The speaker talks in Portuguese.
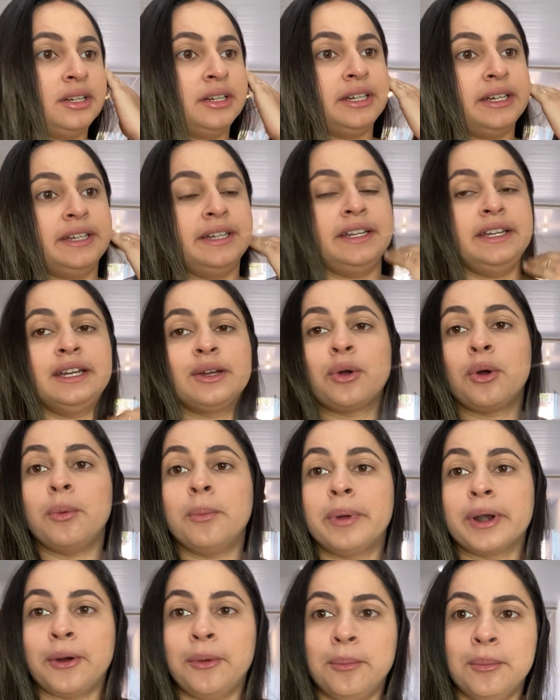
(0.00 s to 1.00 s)
é,
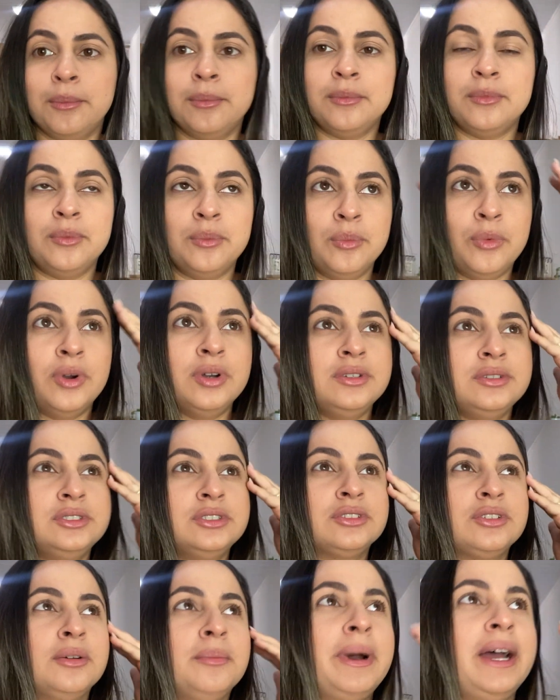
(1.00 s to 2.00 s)
comprar um, um molho de
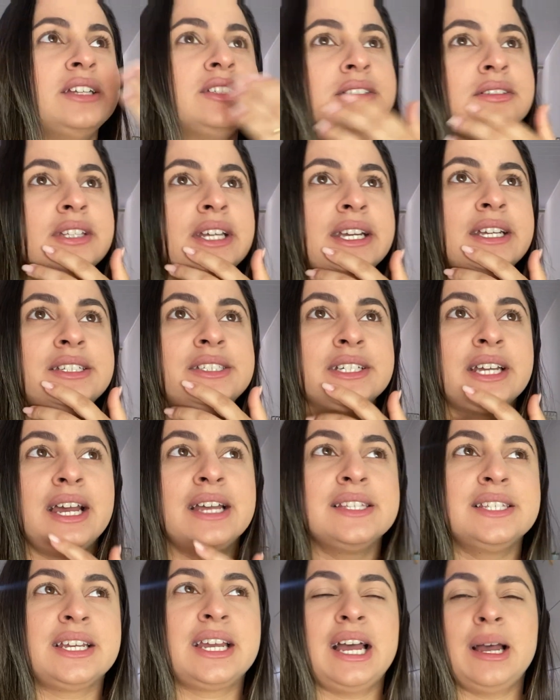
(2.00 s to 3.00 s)
tomate, que daqui de
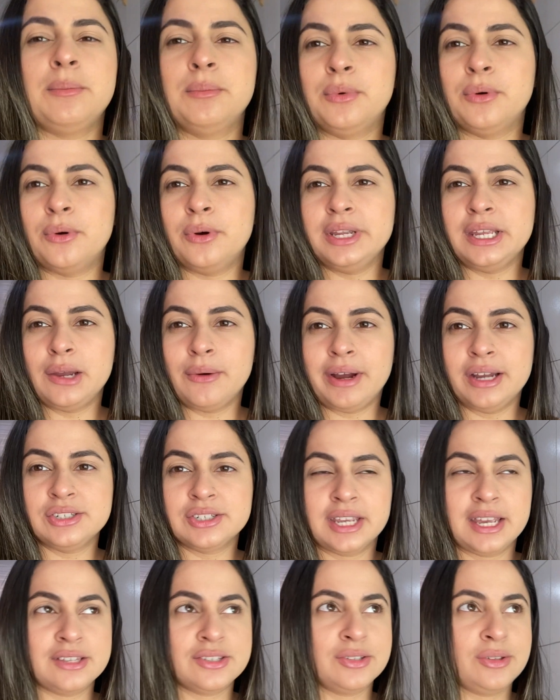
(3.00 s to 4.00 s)
casa acabou, e eu acho
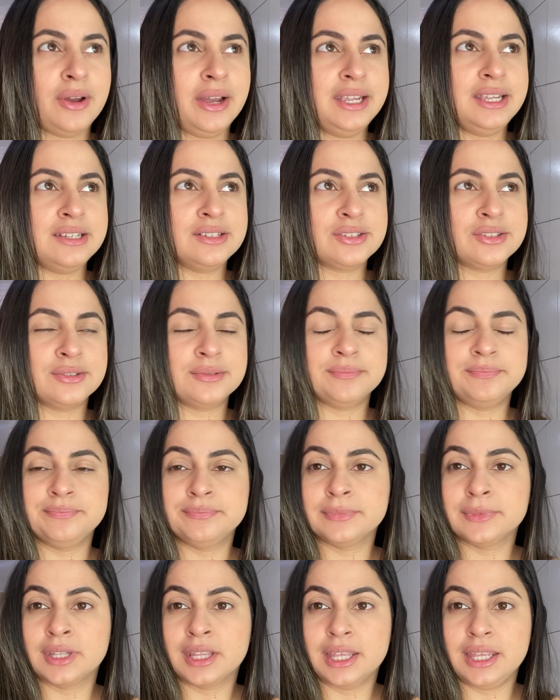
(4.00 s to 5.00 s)
que é só isso.
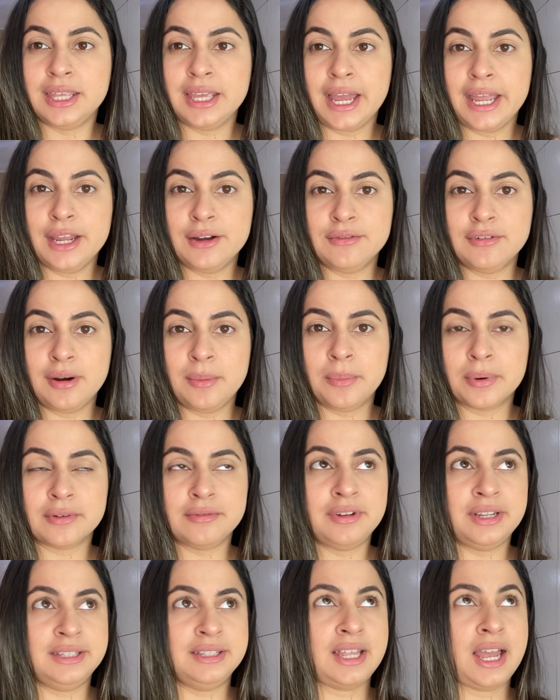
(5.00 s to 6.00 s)
E aí eu vou
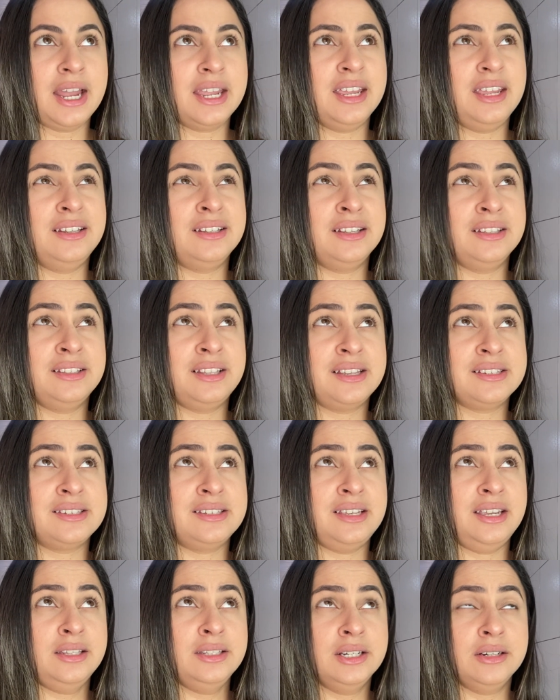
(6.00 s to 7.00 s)
aproveitar que ainda tá
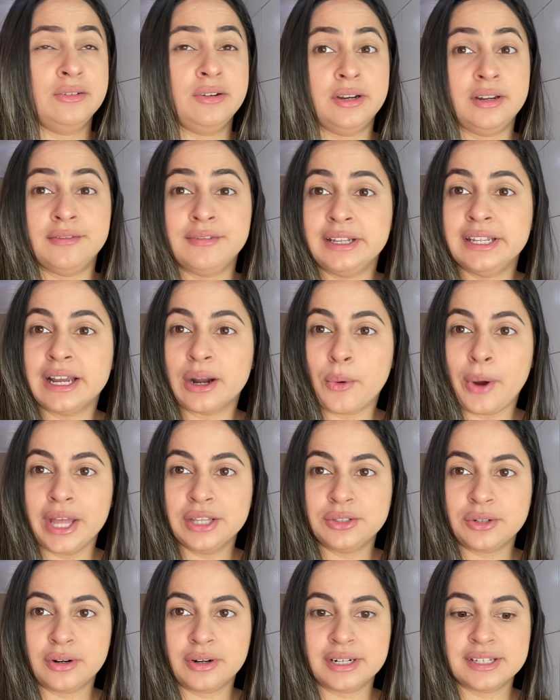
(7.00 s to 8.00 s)
cedo, agora vai dar
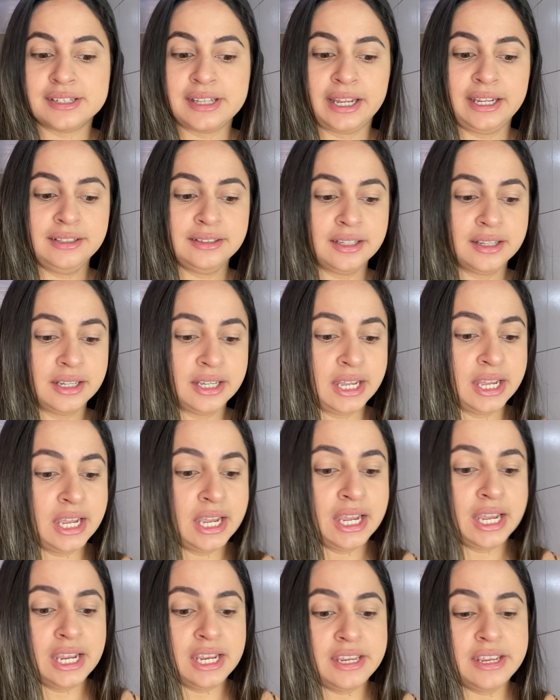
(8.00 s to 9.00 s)
4 horas ainda,
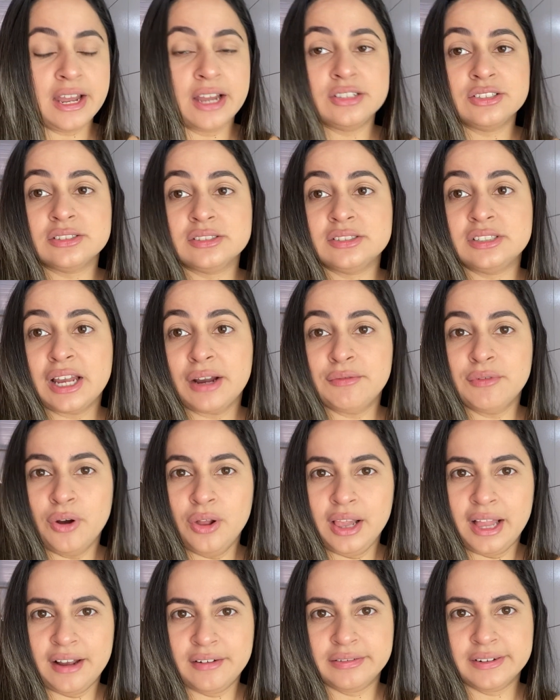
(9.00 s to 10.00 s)
e acho que já vou
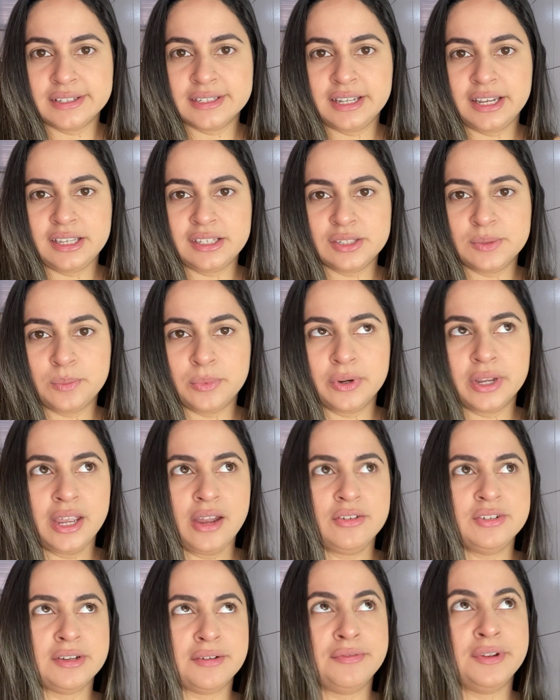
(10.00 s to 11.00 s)
lá fazer isso, porque
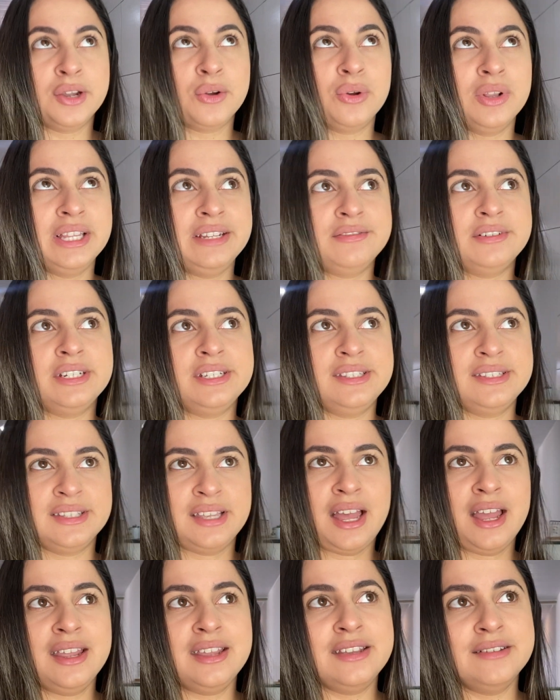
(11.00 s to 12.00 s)
eu já fico livre de
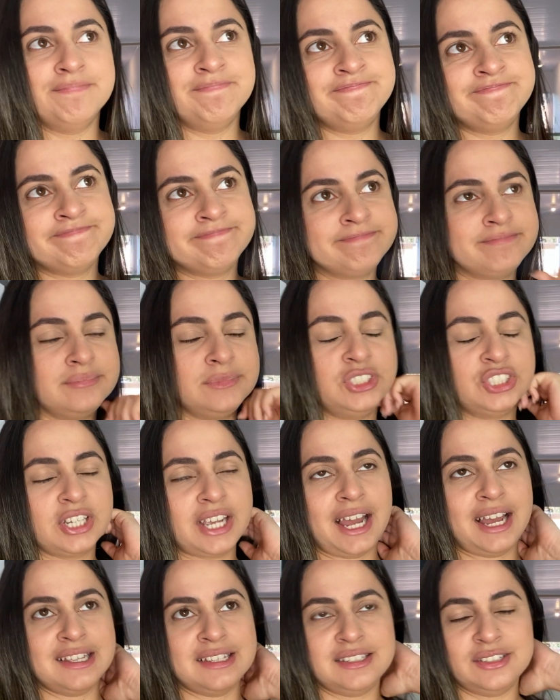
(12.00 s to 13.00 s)
sair de
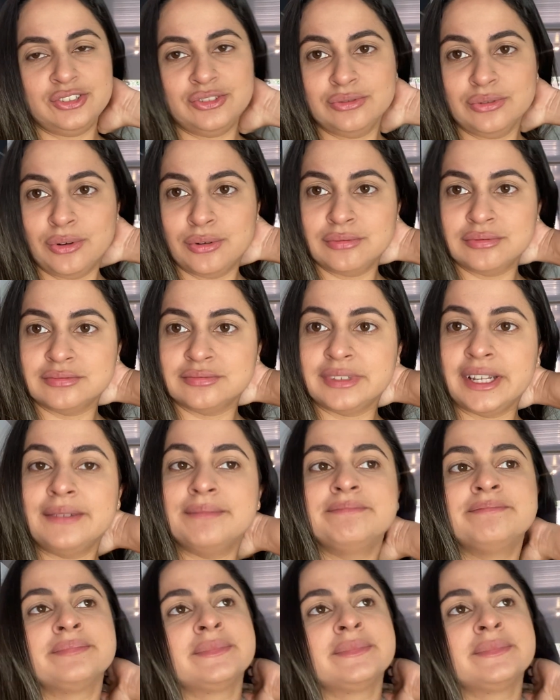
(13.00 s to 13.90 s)
casa de novo, né?